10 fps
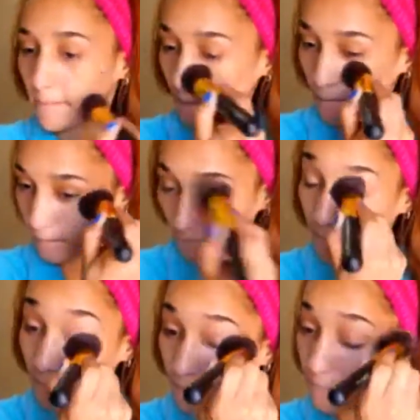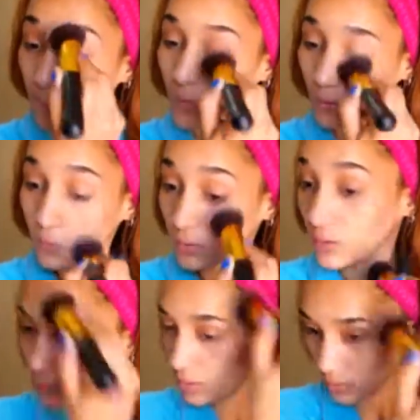No sé si que la cara se me ve un
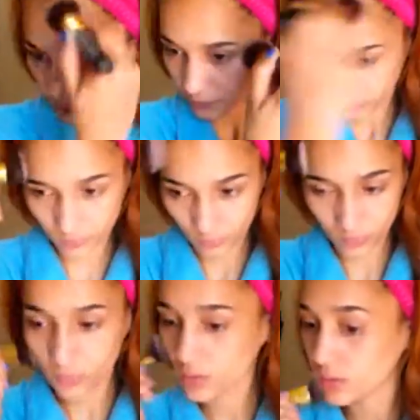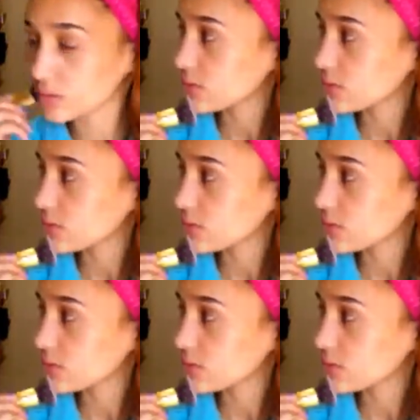poquito muy blanca, es por la